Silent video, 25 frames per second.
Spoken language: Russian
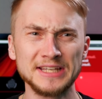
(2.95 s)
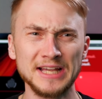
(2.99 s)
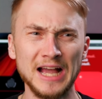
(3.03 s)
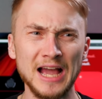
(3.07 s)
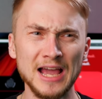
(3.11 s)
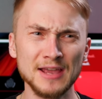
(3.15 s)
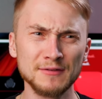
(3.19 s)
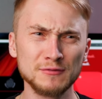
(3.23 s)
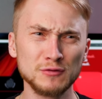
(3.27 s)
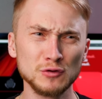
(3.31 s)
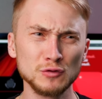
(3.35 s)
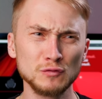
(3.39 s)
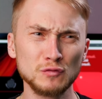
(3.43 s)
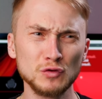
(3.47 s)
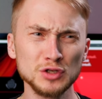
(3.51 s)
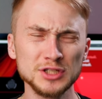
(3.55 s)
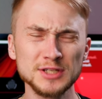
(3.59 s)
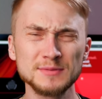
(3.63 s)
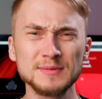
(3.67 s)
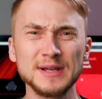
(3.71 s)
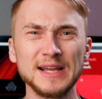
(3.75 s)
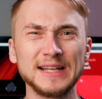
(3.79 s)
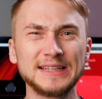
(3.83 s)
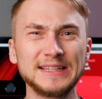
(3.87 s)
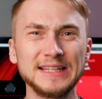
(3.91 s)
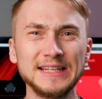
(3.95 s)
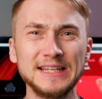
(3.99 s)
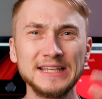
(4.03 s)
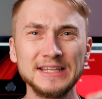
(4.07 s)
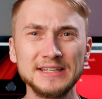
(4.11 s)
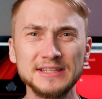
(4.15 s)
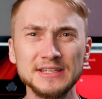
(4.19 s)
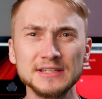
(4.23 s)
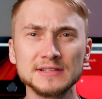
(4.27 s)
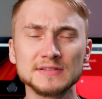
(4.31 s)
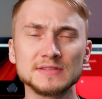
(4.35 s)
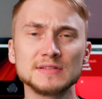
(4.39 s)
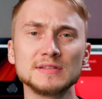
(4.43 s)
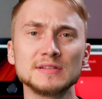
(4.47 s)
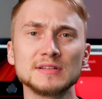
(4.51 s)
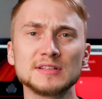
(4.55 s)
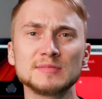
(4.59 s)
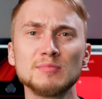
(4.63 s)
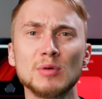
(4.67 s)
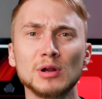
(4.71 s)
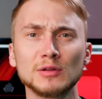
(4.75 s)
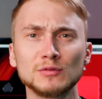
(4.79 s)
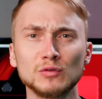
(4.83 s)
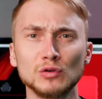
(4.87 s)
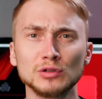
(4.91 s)
iPhone 8 это единственный
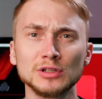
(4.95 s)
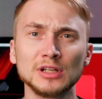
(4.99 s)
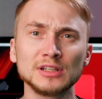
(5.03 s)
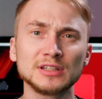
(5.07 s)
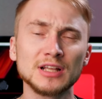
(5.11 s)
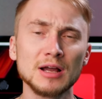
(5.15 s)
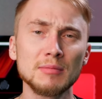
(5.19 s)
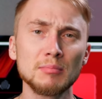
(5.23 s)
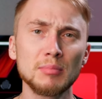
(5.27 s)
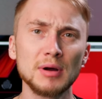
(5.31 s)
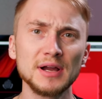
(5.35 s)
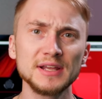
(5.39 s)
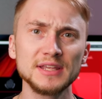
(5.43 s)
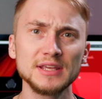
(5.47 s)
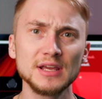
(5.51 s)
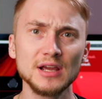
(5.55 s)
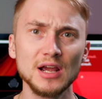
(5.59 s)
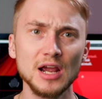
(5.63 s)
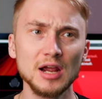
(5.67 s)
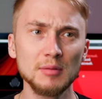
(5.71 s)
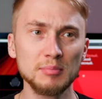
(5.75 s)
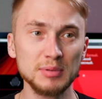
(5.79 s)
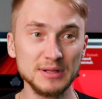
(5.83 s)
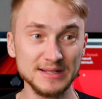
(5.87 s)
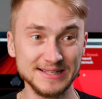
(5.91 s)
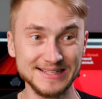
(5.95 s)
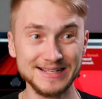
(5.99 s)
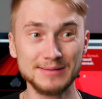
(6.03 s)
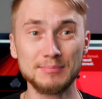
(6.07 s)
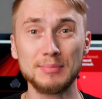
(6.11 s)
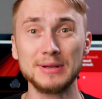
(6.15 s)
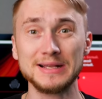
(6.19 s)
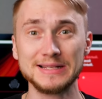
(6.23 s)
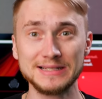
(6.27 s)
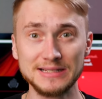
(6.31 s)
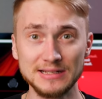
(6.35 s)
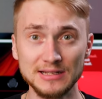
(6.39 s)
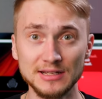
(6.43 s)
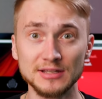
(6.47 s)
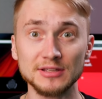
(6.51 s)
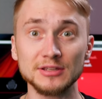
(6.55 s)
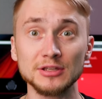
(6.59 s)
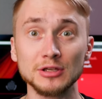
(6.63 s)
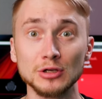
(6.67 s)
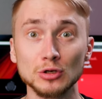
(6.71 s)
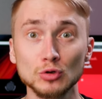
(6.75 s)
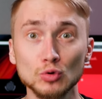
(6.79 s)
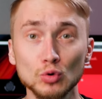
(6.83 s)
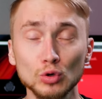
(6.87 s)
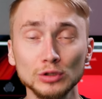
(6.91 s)
смартфон от компании Apple за
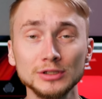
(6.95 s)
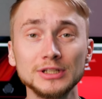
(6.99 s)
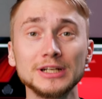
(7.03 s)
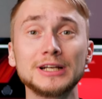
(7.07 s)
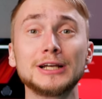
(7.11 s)
последние годы,